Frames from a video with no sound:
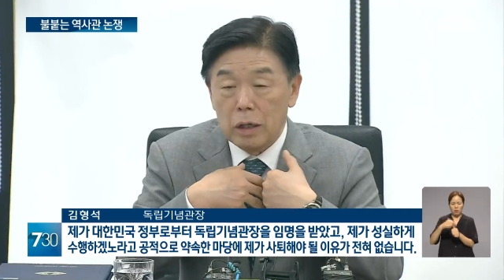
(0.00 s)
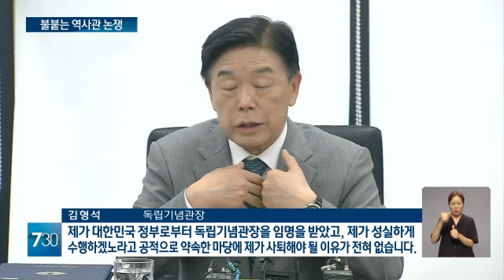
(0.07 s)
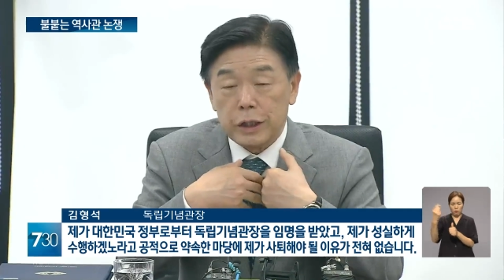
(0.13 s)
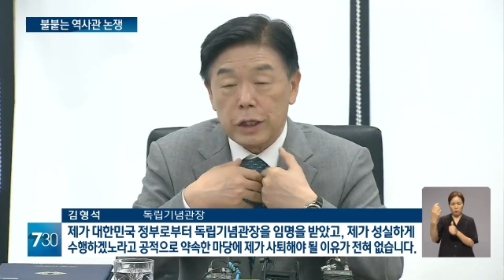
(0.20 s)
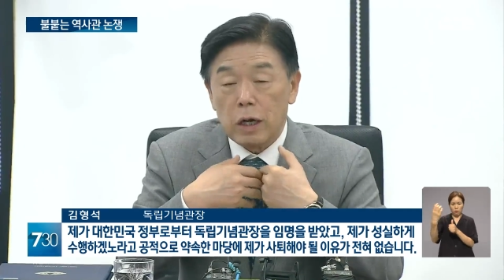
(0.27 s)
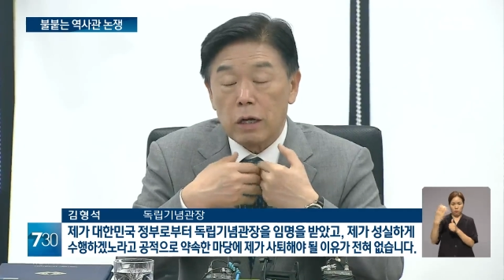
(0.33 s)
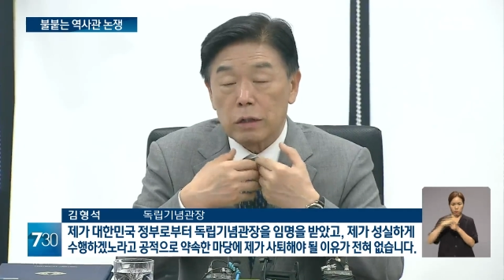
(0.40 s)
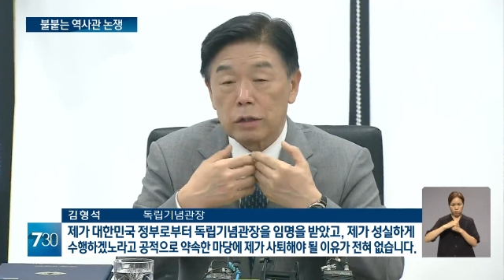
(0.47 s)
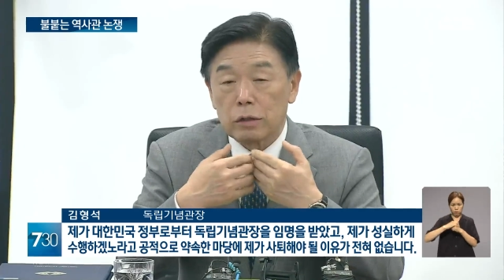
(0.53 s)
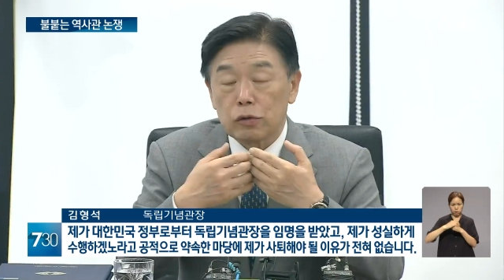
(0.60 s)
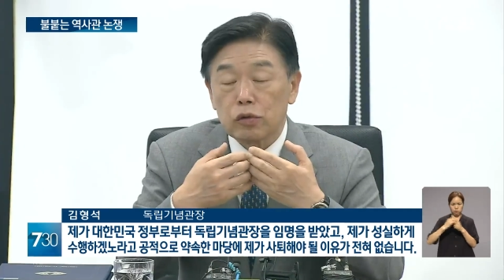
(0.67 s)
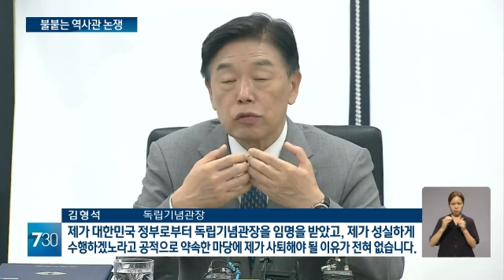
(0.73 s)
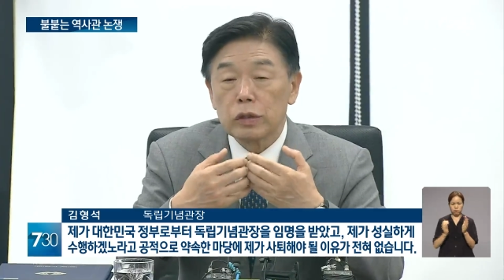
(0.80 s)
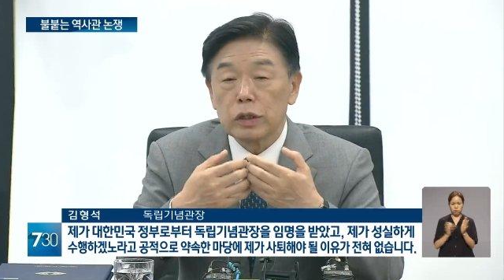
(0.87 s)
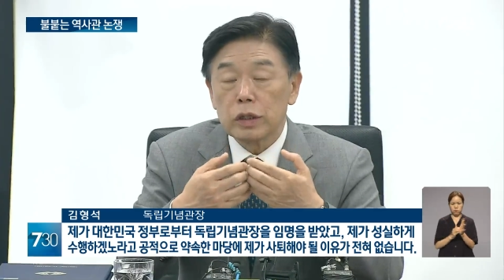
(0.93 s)
제가 그것을
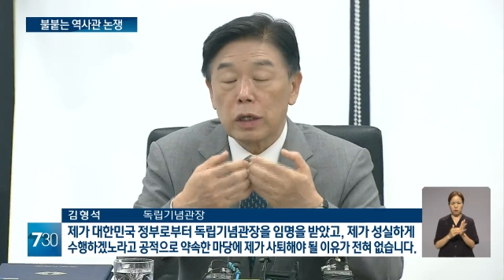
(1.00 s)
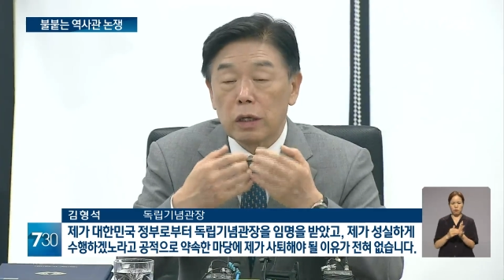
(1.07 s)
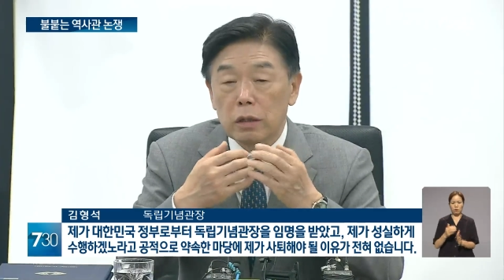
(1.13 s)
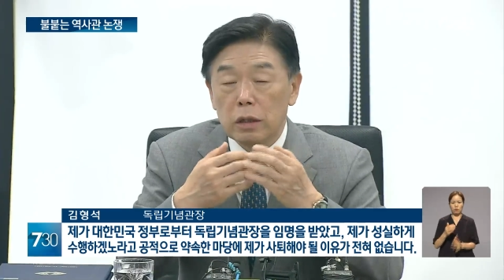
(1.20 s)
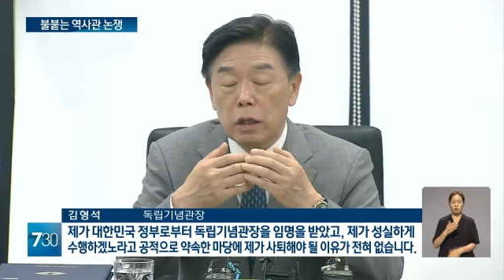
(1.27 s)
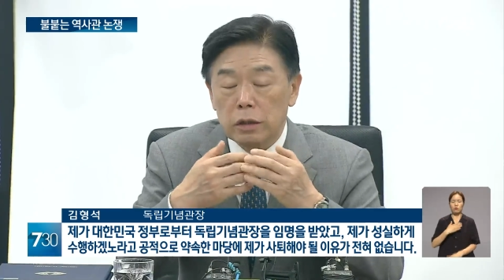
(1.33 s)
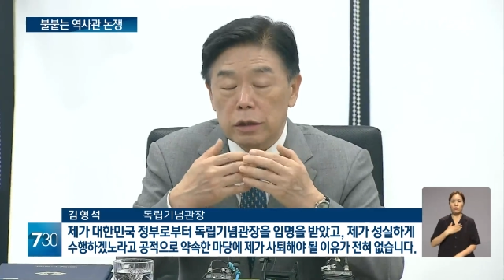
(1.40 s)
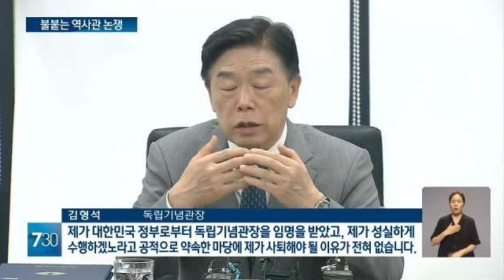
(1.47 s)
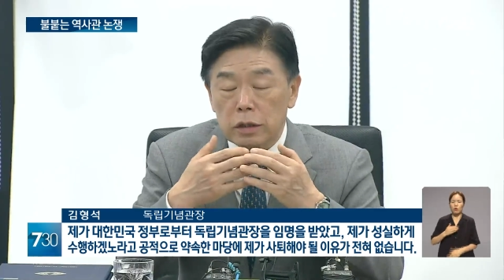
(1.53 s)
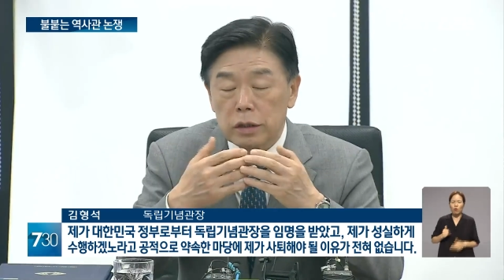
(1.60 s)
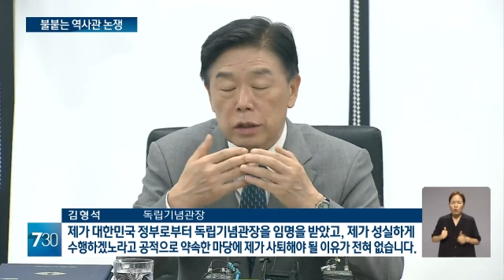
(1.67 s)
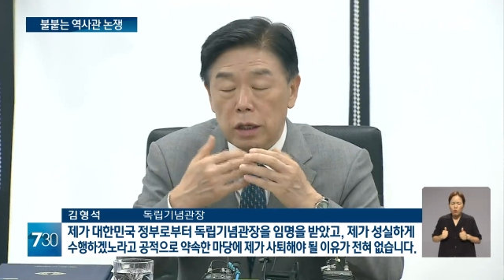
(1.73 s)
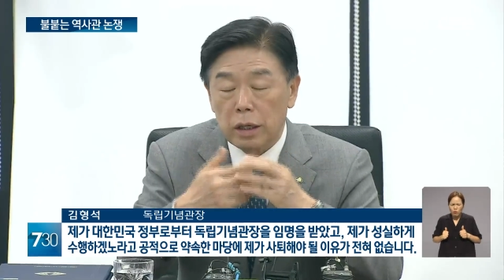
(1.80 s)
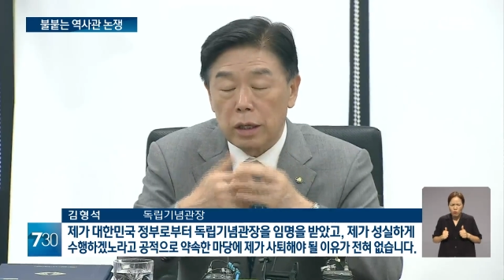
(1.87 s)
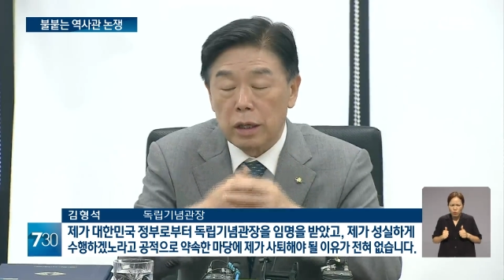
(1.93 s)
성실하, 어,
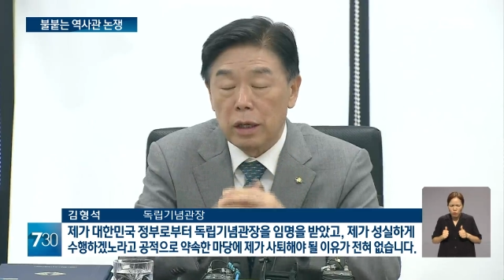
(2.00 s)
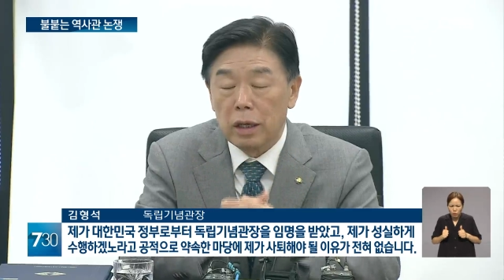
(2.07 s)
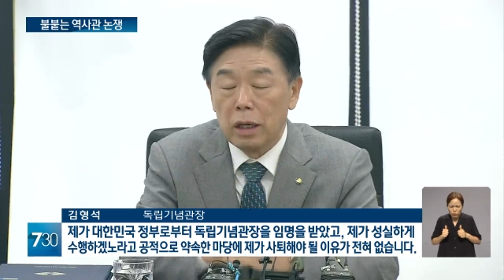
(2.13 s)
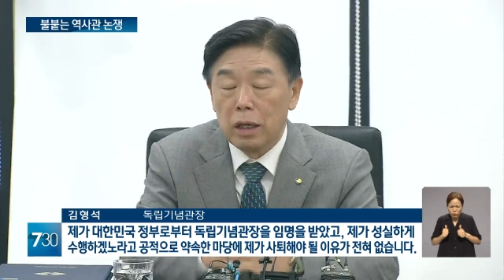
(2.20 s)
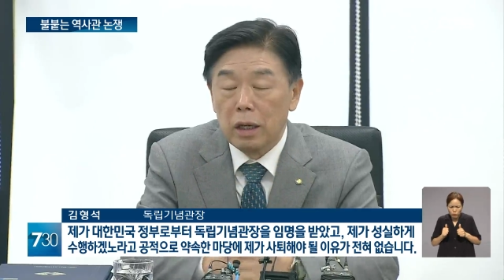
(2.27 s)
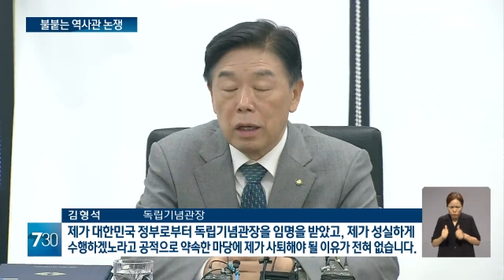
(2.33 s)
성실하게